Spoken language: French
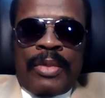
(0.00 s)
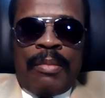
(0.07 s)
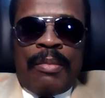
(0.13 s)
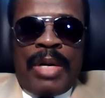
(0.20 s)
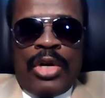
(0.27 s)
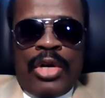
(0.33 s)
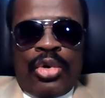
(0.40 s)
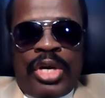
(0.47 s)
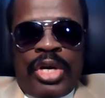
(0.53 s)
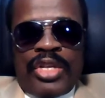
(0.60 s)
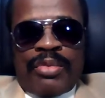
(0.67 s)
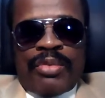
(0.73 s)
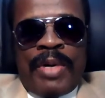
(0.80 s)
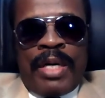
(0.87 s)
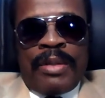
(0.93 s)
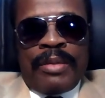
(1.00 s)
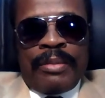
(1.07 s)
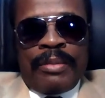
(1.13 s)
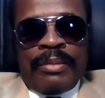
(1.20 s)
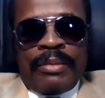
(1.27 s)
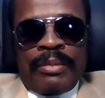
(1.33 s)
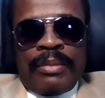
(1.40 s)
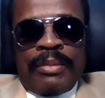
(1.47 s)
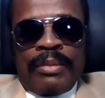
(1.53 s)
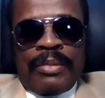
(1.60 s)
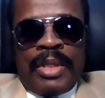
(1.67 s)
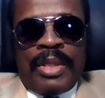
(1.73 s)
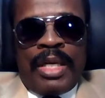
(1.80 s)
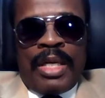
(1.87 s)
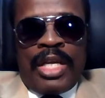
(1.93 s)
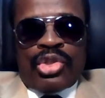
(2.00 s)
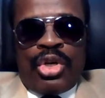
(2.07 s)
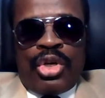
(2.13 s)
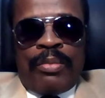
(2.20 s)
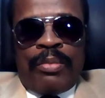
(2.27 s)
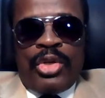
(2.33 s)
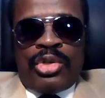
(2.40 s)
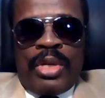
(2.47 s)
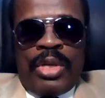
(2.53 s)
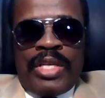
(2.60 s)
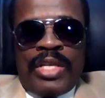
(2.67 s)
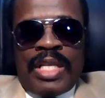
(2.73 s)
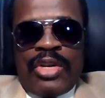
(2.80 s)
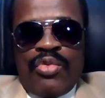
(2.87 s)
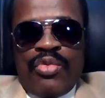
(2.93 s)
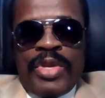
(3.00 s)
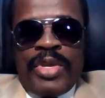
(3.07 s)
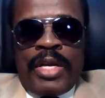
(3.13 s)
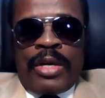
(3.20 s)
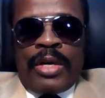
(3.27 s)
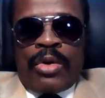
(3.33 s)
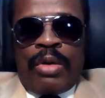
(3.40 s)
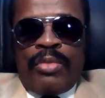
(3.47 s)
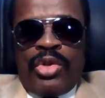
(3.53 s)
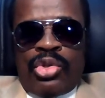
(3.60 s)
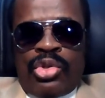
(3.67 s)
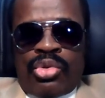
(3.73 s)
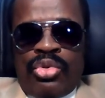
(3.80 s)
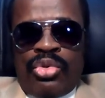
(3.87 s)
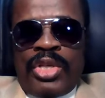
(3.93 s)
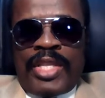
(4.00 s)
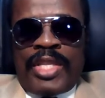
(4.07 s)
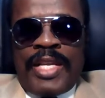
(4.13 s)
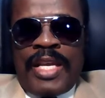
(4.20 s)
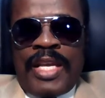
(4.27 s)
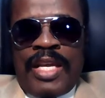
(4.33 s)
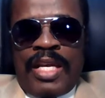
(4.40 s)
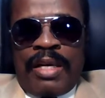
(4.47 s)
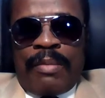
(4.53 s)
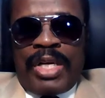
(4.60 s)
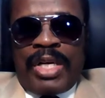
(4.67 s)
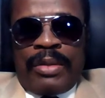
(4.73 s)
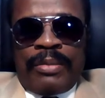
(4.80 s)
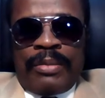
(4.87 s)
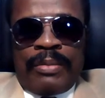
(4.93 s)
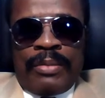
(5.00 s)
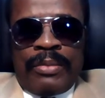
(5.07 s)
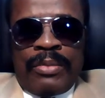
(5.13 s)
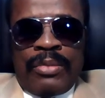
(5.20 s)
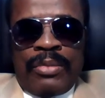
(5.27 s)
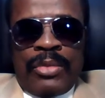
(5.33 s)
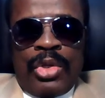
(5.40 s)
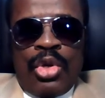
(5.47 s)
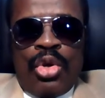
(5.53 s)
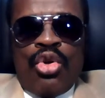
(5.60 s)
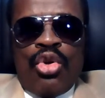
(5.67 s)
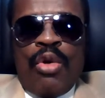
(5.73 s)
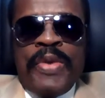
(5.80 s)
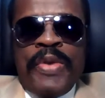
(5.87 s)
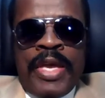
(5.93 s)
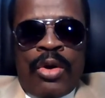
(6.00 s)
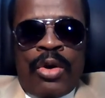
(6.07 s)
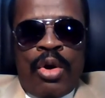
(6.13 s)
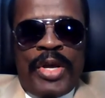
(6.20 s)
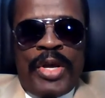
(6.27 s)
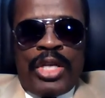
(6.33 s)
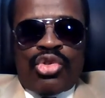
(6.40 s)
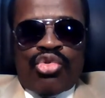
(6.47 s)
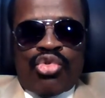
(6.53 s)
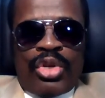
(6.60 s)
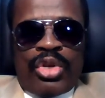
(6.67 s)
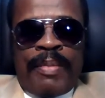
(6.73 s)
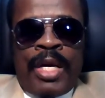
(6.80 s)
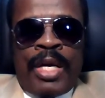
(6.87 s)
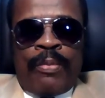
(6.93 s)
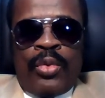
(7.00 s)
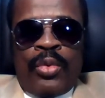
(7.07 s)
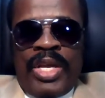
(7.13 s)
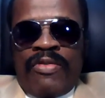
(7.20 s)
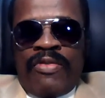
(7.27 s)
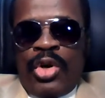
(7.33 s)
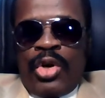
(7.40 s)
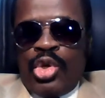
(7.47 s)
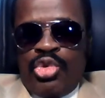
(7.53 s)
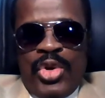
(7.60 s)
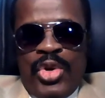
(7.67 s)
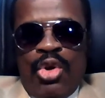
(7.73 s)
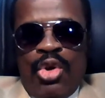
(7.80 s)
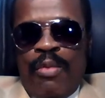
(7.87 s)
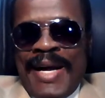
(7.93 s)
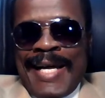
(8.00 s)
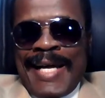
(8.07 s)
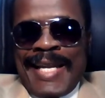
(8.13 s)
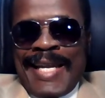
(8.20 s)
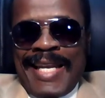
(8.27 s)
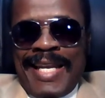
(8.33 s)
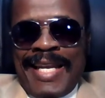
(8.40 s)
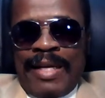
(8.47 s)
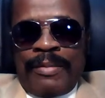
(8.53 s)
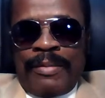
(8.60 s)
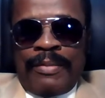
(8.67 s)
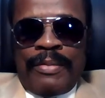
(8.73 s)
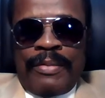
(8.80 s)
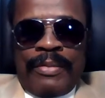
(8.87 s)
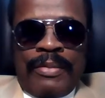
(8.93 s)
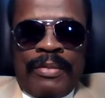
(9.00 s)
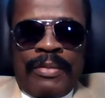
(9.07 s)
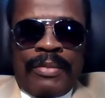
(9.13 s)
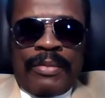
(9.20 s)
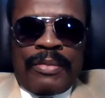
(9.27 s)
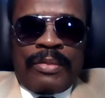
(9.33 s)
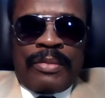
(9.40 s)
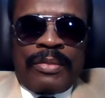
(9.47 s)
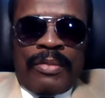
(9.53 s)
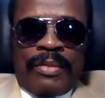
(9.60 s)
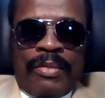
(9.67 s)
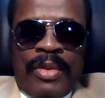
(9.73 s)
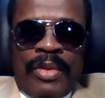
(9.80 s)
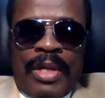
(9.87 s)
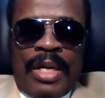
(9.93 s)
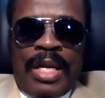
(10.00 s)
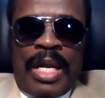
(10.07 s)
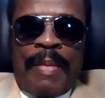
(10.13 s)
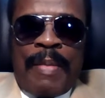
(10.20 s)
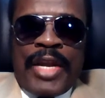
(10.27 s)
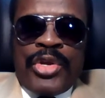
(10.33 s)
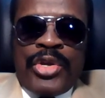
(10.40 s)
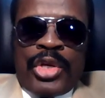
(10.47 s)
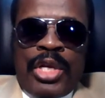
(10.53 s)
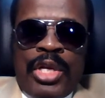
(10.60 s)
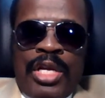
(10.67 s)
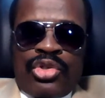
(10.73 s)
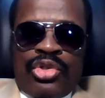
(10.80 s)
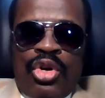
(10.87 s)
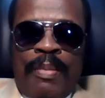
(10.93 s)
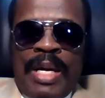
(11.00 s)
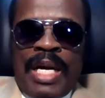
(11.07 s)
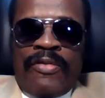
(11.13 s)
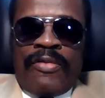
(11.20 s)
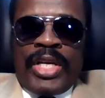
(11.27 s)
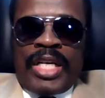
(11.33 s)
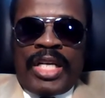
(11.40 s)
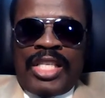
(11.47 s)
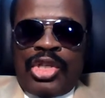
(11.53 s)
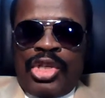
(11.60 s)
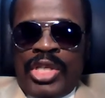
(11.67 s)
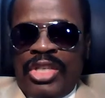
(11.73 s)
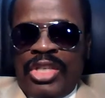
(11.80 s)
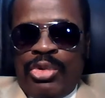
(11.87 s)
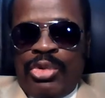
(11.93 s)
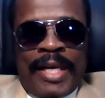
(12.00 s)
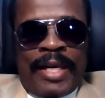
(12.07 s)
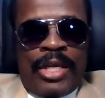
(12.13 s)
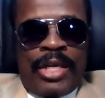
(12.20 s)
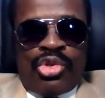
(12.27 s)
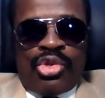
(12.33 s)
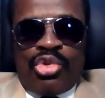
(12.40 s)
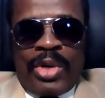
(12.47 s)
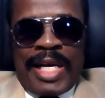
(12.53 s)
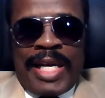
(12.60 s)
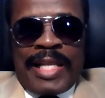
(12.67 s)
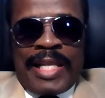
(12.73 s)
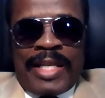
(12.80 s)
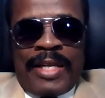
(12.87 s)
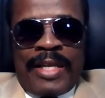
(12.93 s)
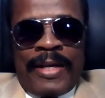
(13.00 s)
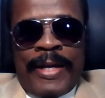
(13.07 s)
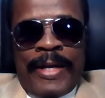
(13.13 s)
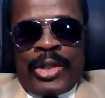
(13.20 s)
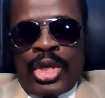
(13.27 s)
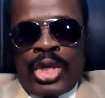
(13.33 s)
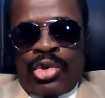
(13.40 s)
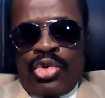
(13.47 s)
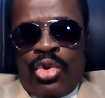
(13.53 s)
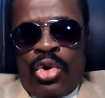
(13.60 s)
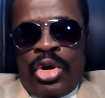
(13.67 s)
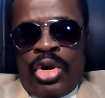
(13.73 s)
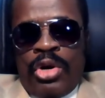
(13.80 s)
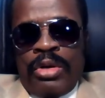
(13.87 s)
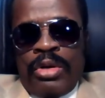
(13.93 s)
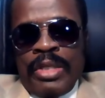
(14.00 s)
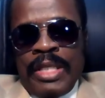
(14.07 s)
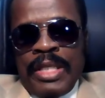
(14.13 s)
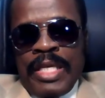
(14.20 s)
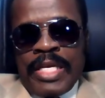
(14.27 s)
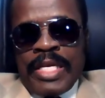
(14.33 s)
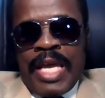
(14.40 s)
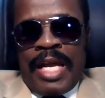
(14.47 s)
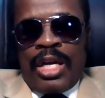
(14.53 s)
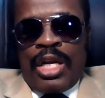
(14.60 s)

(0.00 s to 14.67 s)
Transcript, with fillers: Malheureusement, les hommes utilisent la lumière comme une source des ténèbres et le bien comme un instrument pour évoluer le mal. La manière que les hommes avaient récit Jésus-Christ sur la terre était une horreur et à